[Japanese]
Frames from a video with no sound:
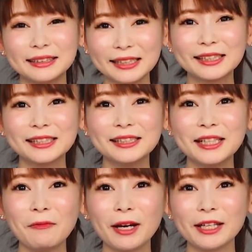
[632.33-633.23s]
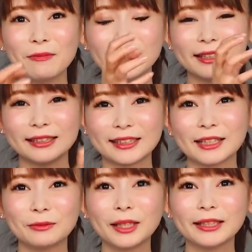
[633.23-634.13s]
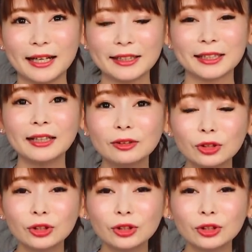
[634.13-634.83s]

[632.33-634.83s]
らさ「新エヴァ」にまで至るまでちゃん